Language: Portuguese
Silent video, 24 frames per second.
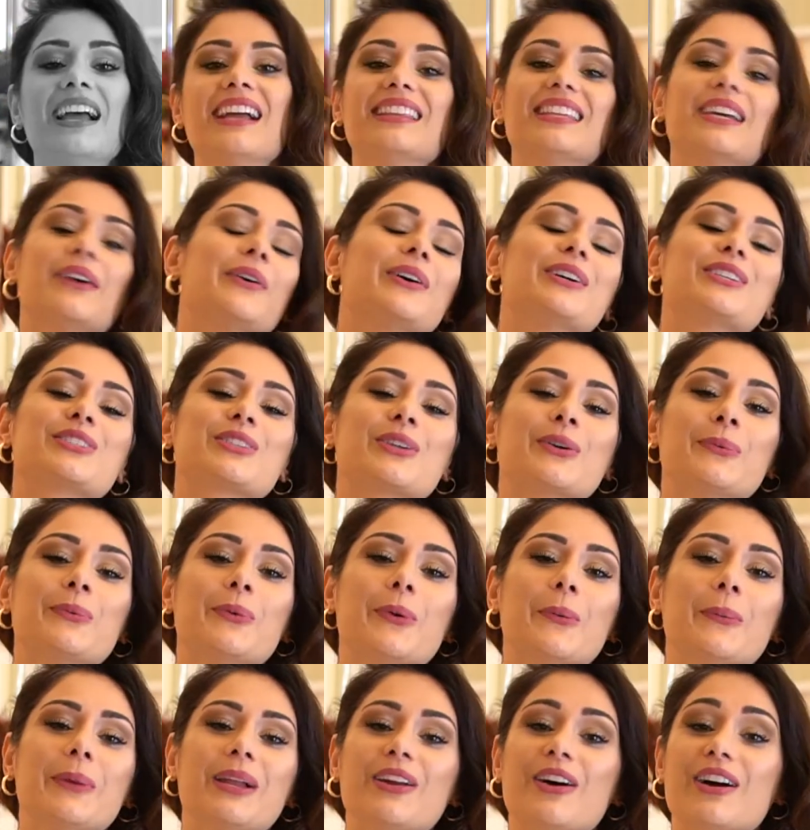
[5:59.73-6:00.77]
Eu acho que
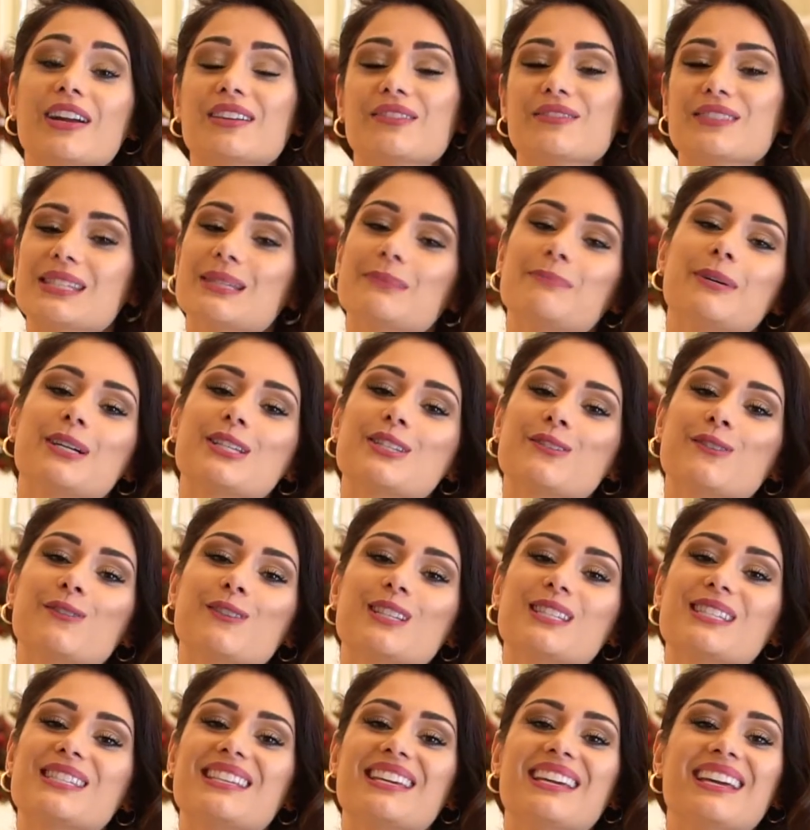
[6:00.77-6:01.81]
o melhor que você pode
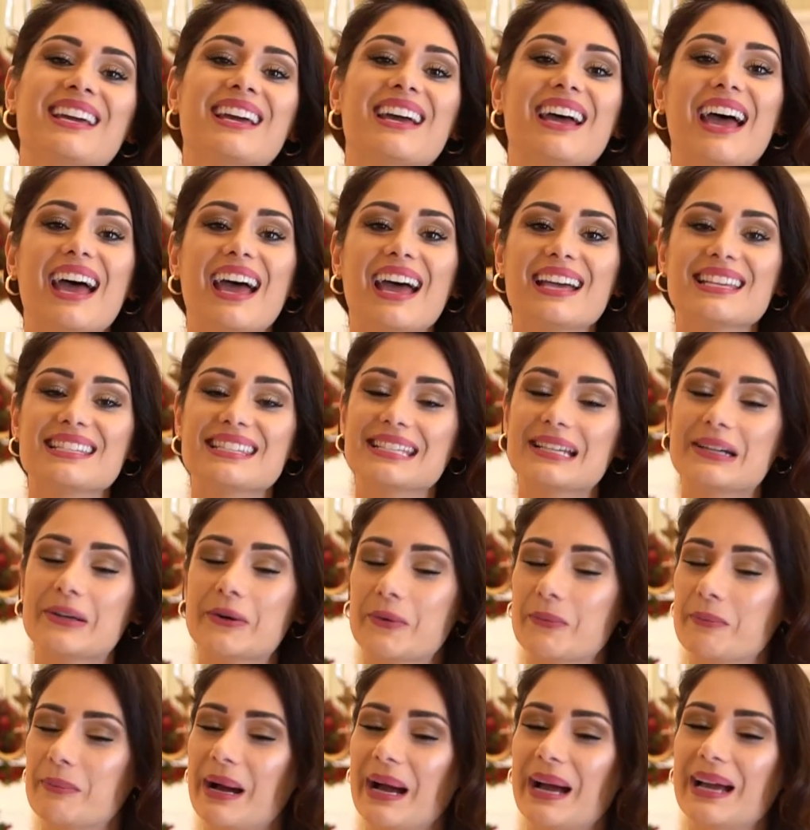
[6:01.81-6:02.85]
fazer é se
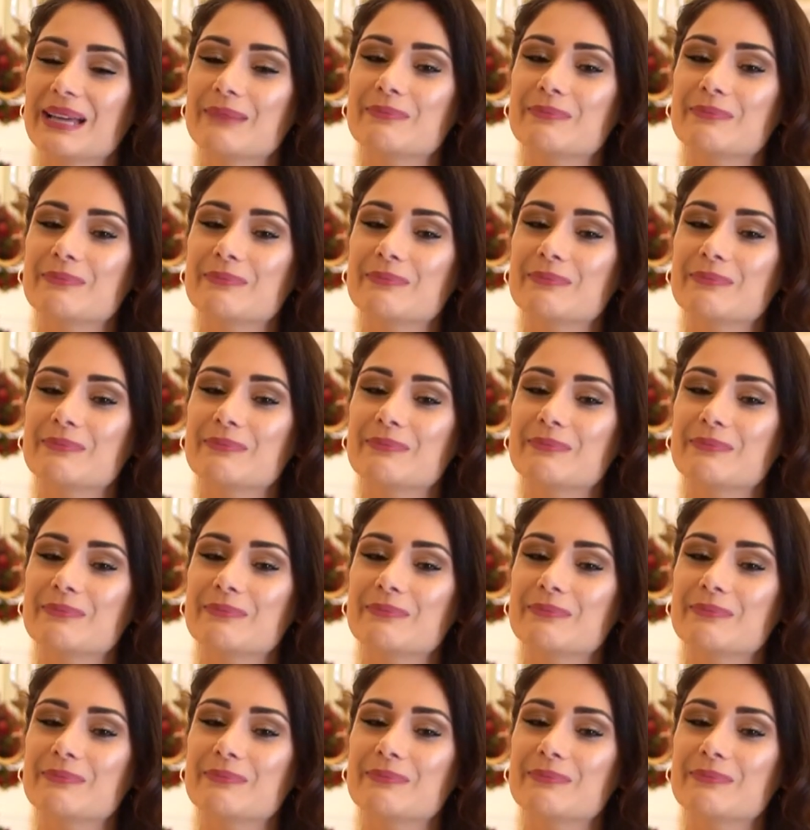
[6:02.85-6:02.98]
arrumar